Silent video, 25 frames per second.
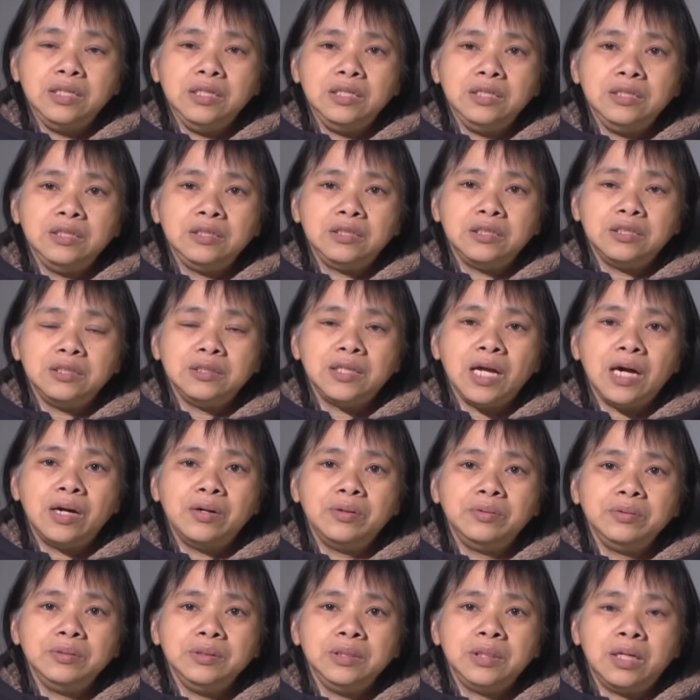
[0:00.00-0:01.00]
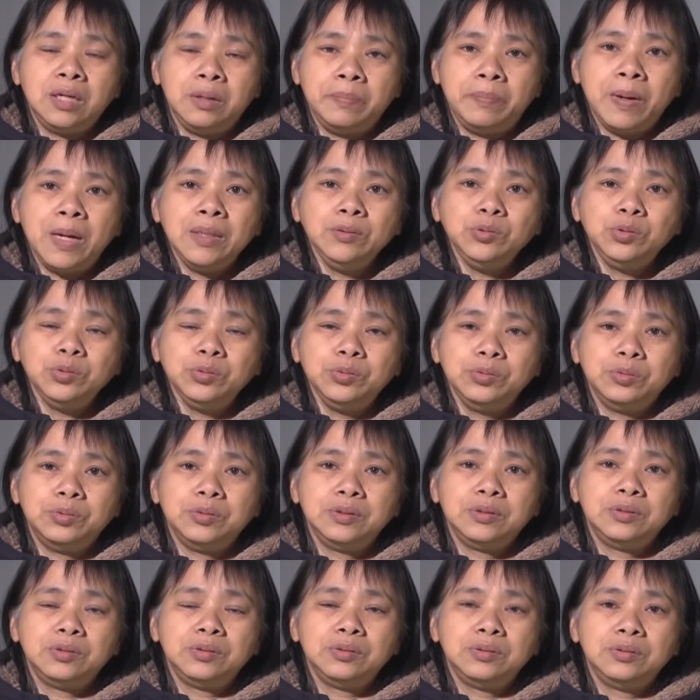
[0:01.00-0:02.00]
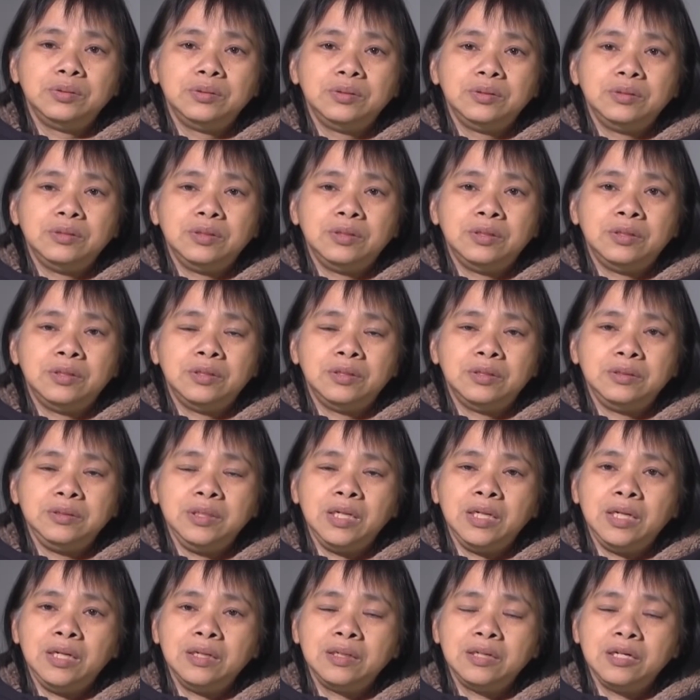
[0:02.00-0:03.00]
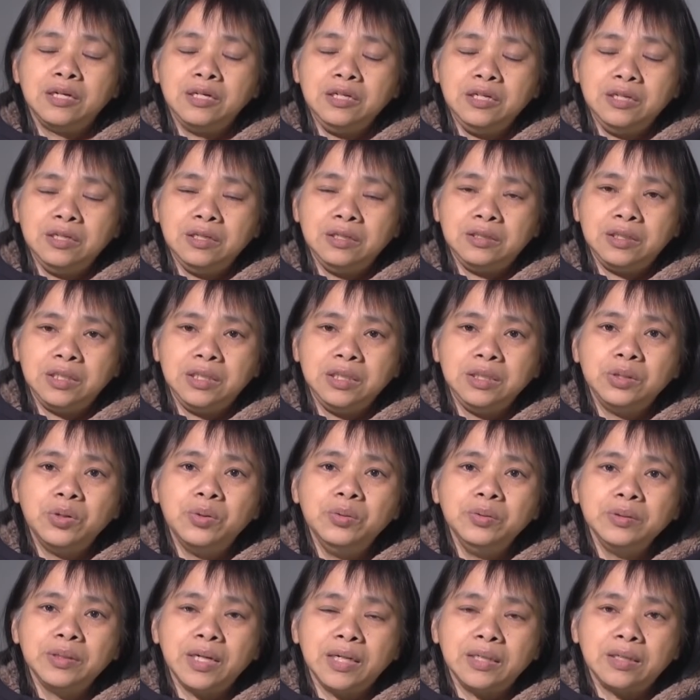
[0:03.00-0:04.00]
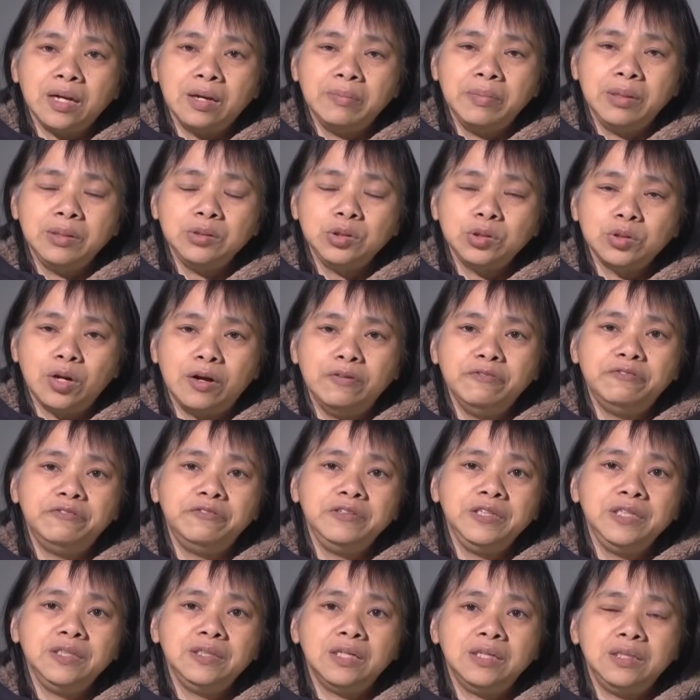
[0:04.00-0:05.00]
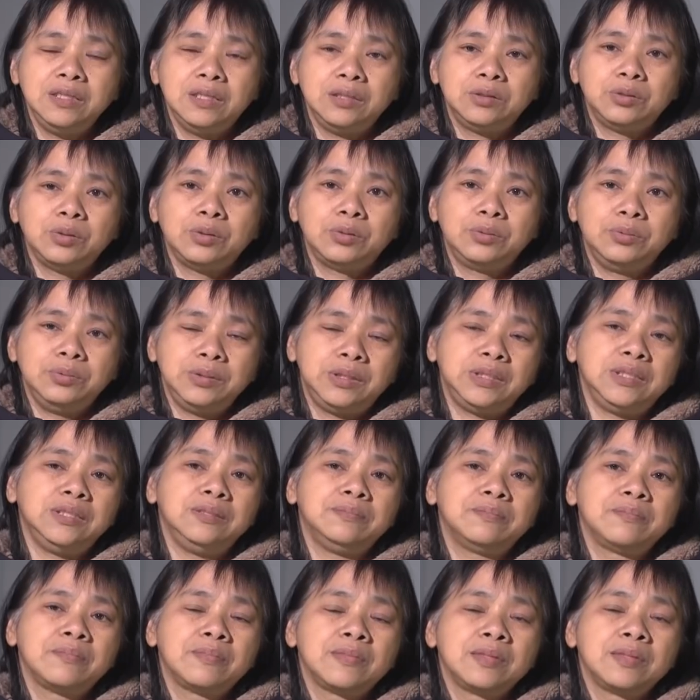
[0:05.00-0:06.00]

以得到一个帮助，呃，也可以提供给他们传福音的一个途径。